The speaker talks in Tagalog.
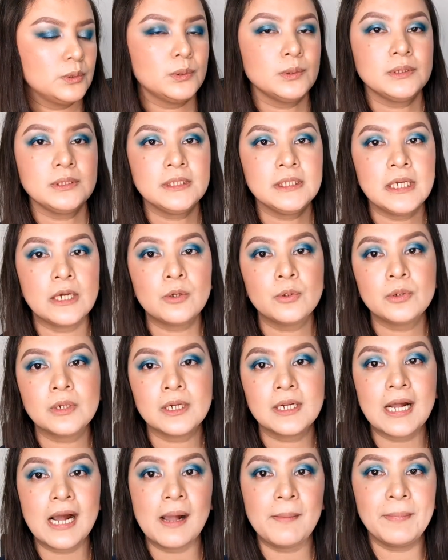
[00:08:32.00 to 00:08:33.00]
Oh, hindi
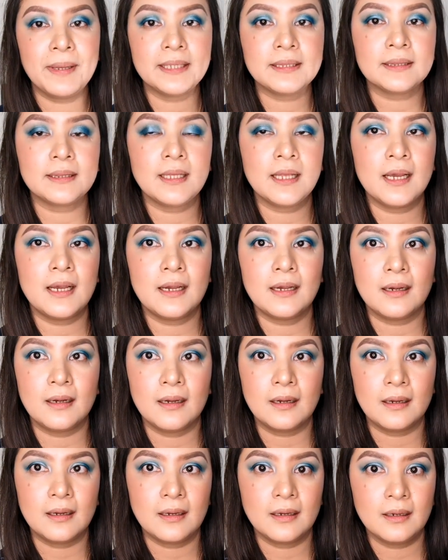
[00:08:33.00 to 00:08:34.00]
ako gagamit
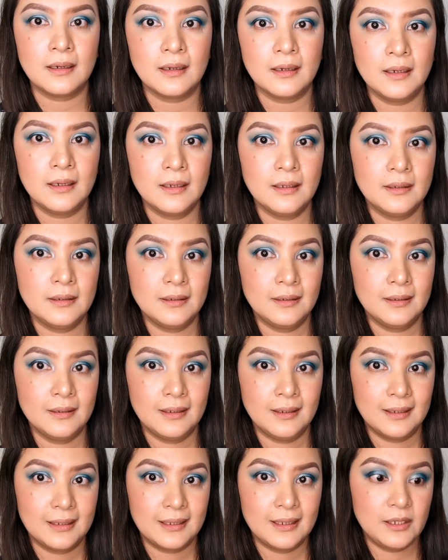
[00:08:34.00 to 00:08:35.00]
ng
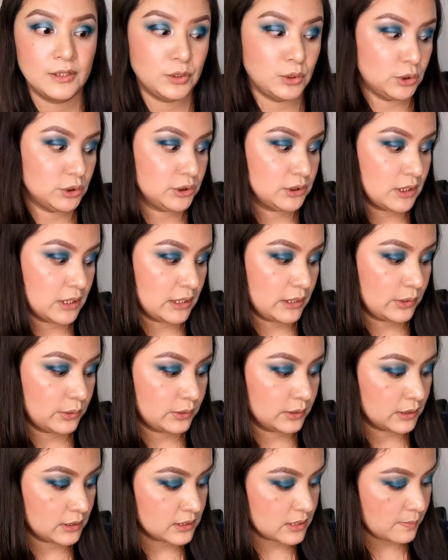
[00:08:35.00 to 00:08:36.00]
glitters
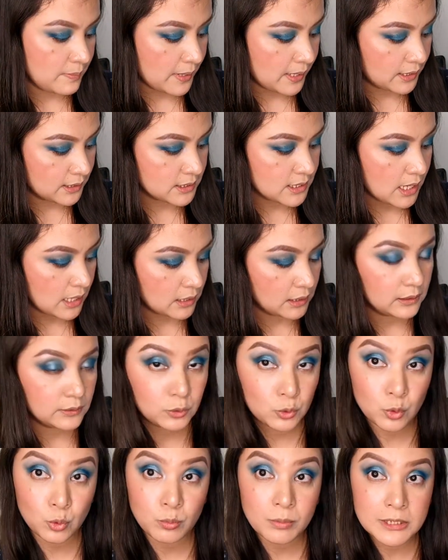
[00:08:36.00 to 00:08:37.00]
ngayon kasi para sa
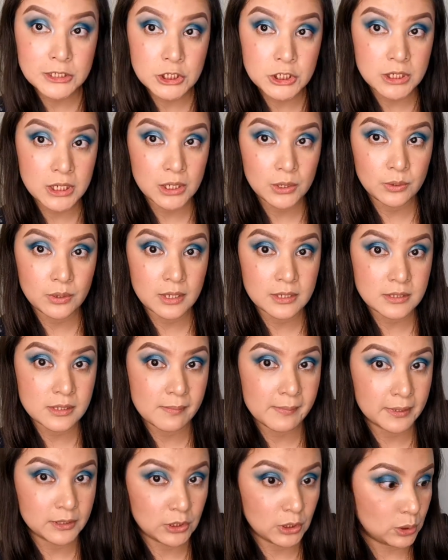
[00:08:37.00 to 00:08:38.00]
akin too much na yung
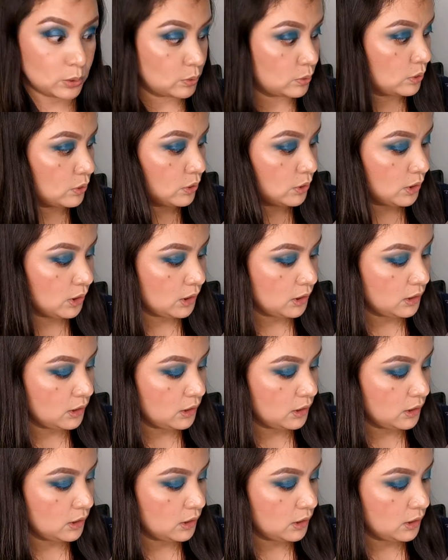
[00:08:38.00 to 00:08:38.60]
nasa mata ko.